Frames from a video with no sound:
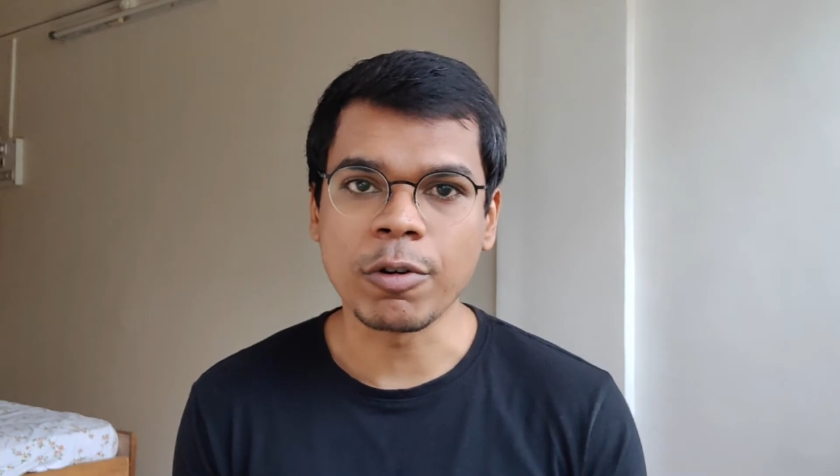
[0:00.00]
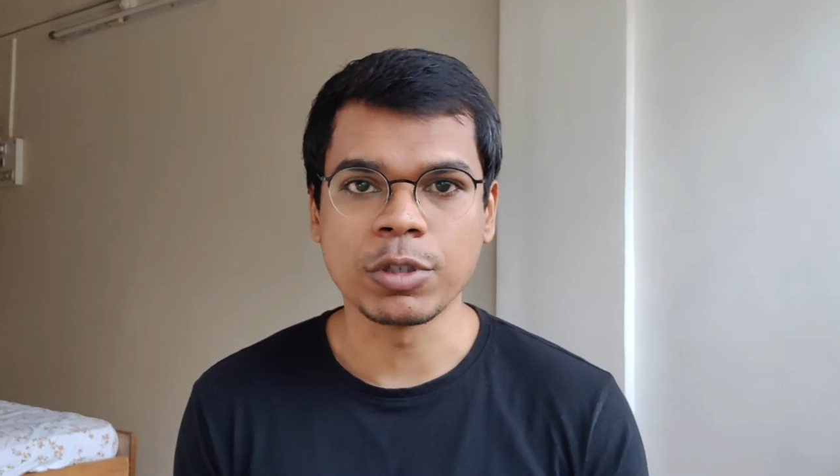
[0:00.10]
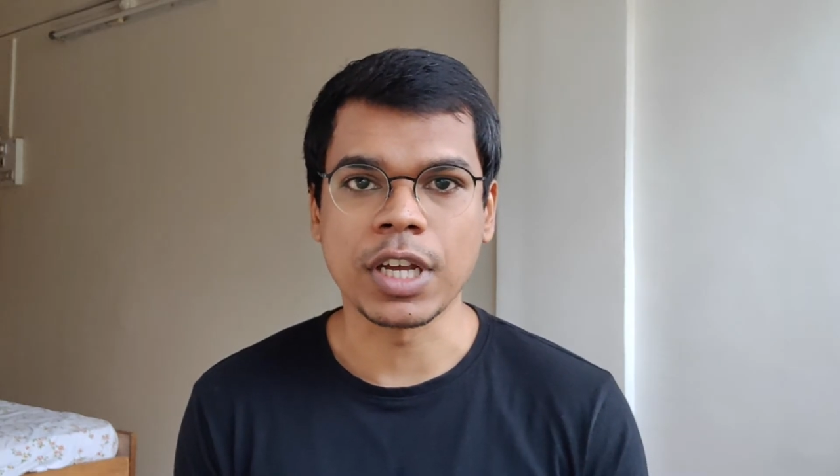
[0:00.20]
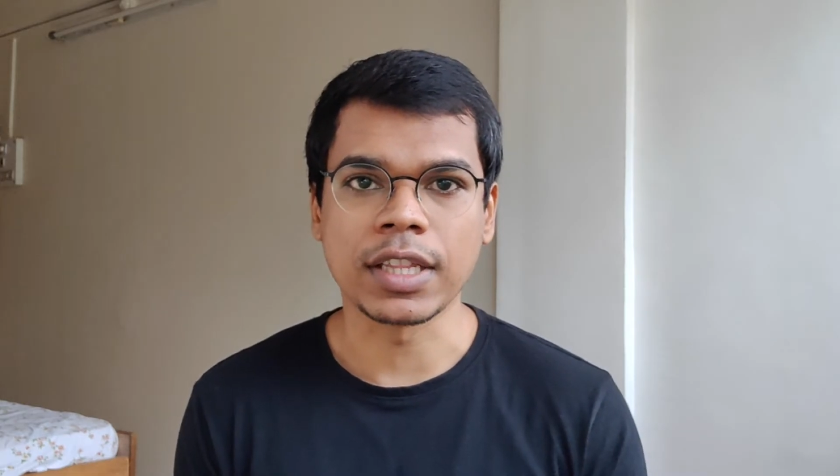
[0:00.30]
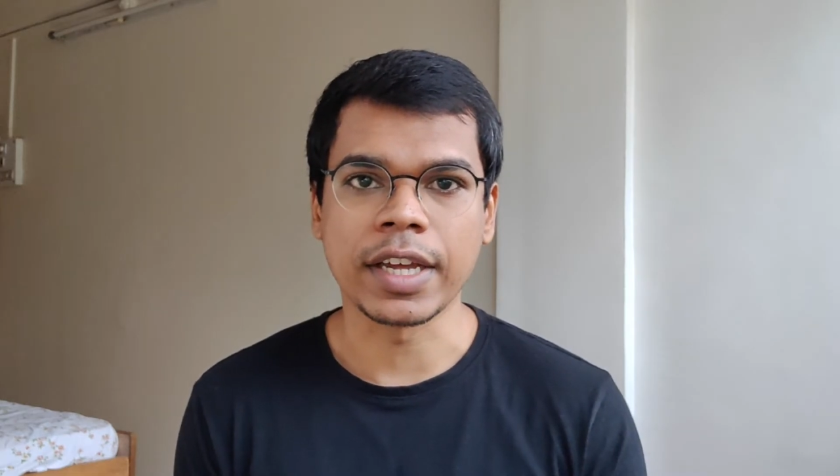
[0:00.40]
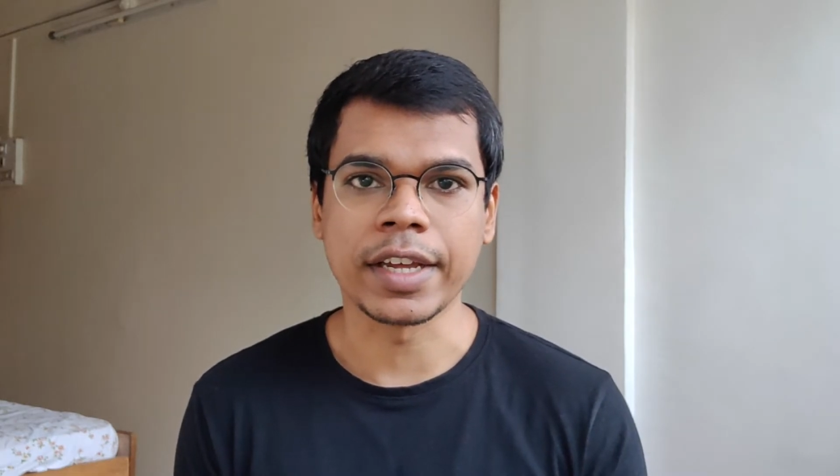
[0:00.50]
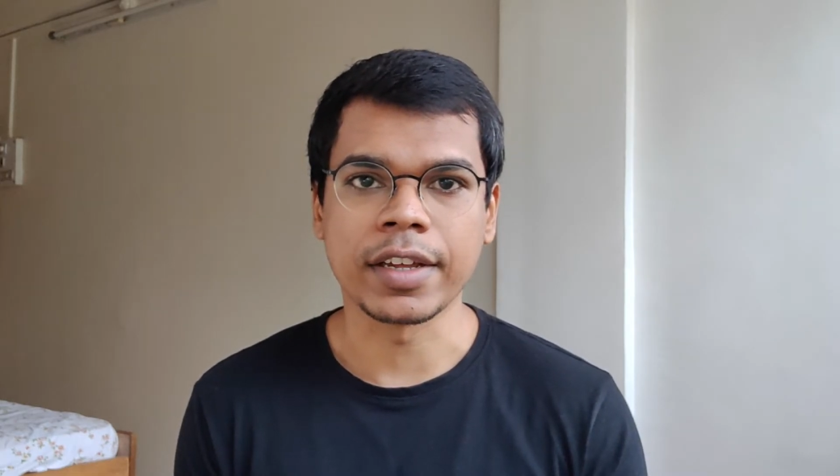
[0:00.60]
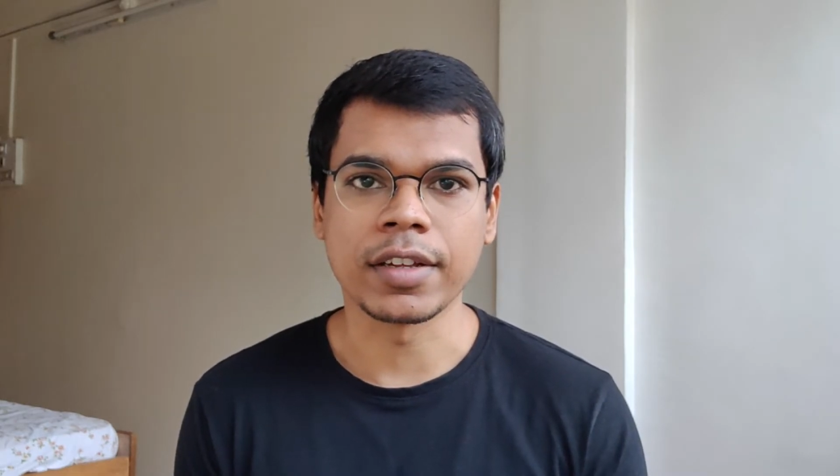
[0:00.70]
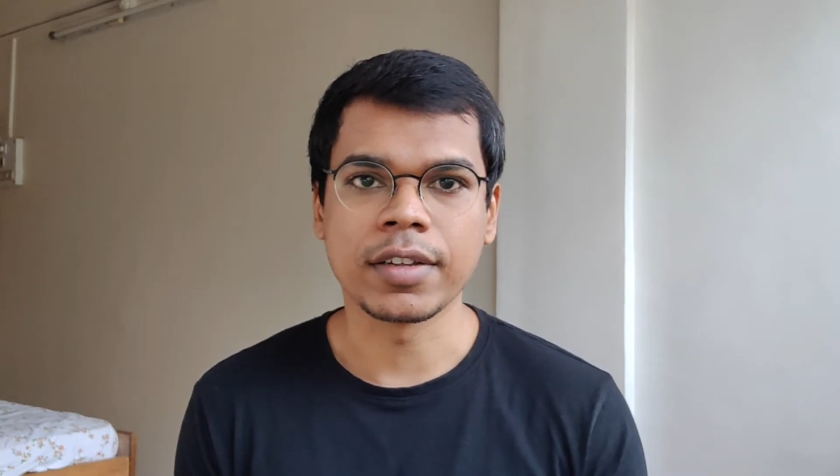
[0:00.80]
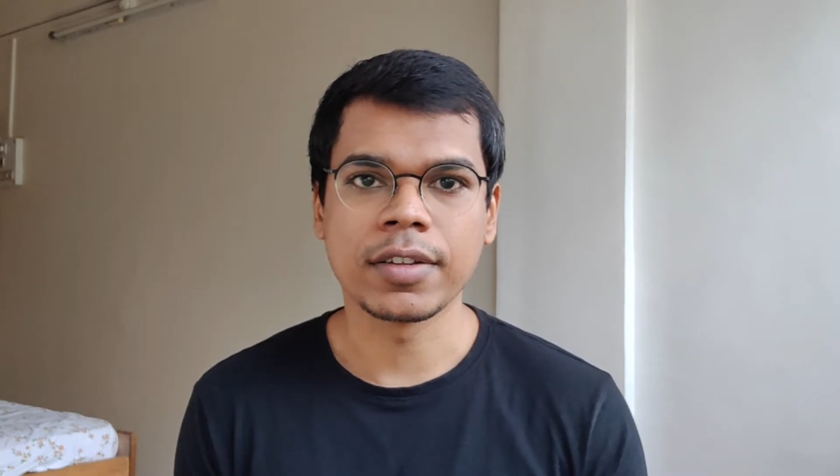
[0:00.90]
डिलीट हो जाता
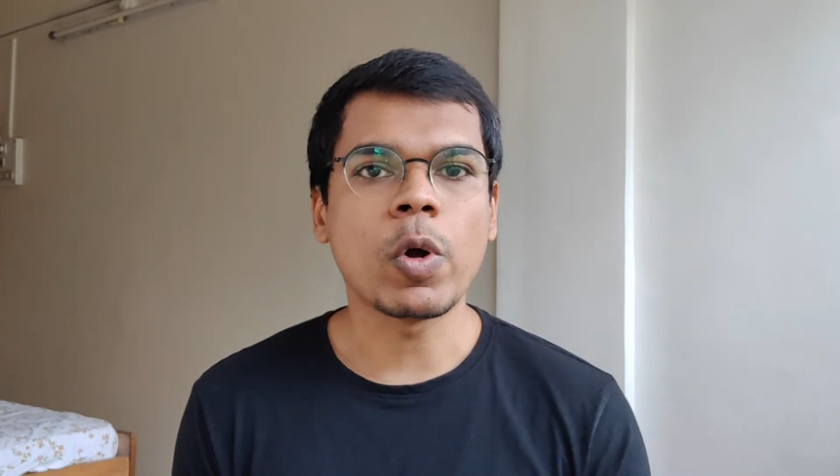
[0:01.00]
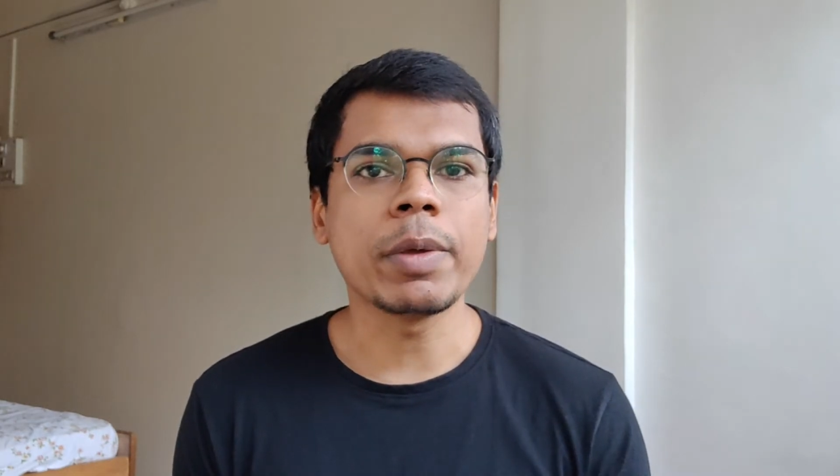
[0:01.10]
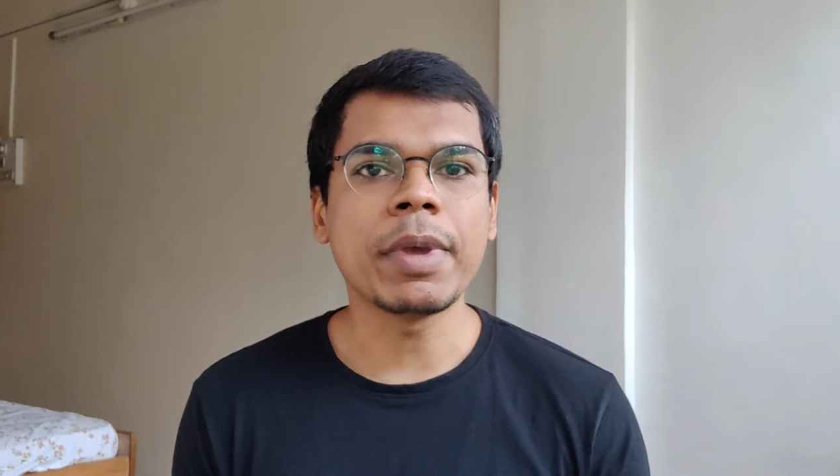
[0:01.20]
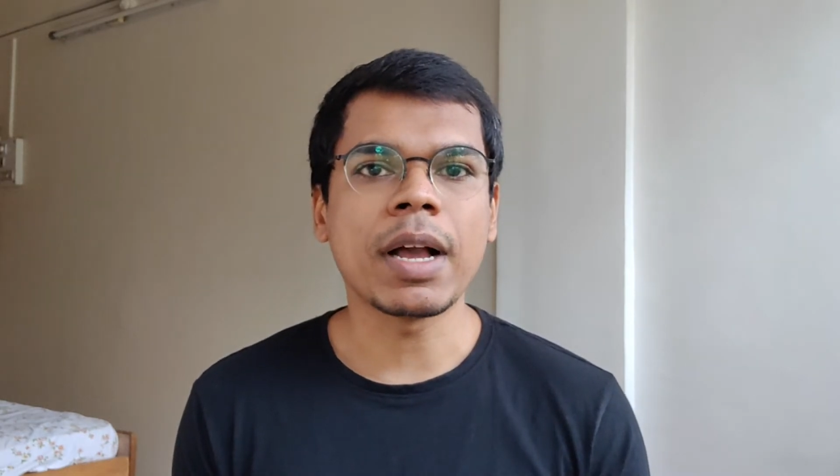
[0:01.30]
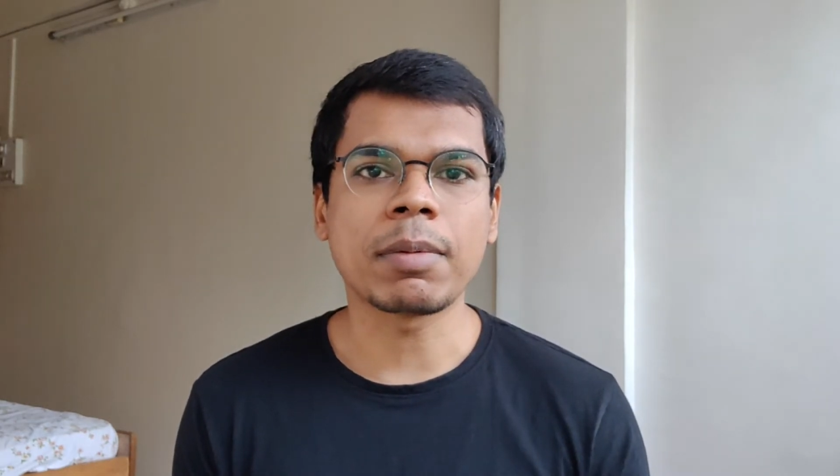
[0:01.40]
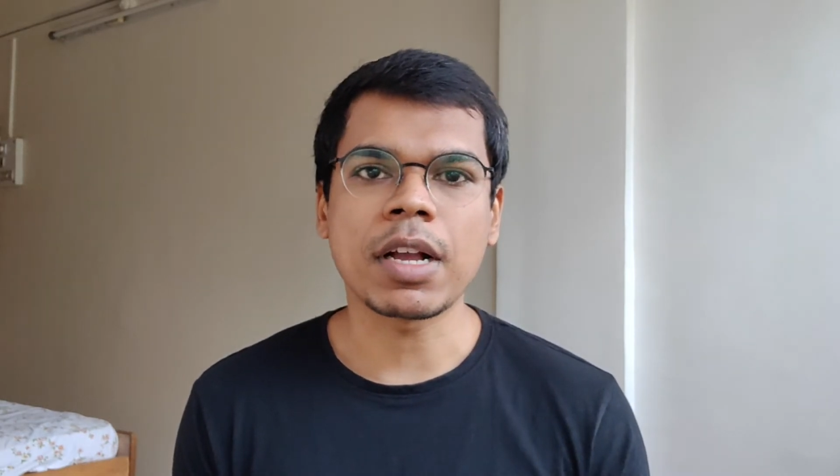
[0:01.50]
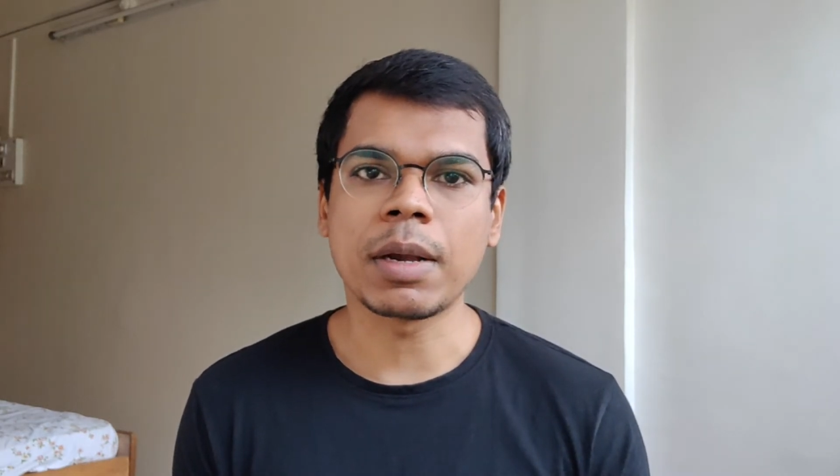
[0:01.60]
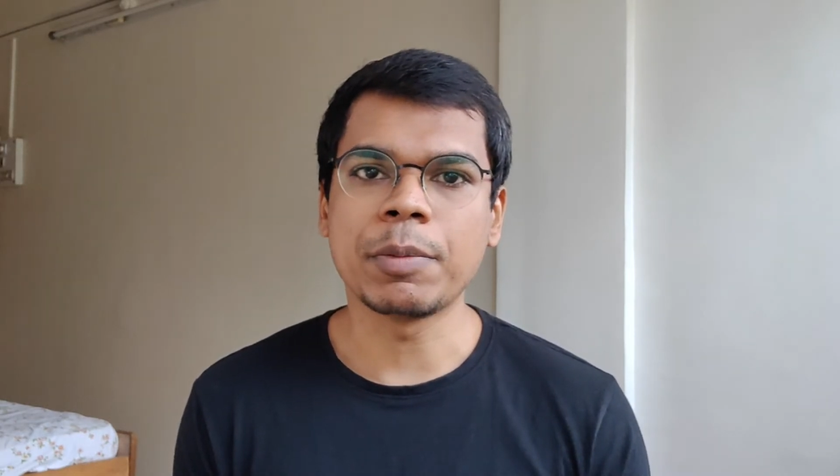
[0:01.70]
है पर कोई भी आपका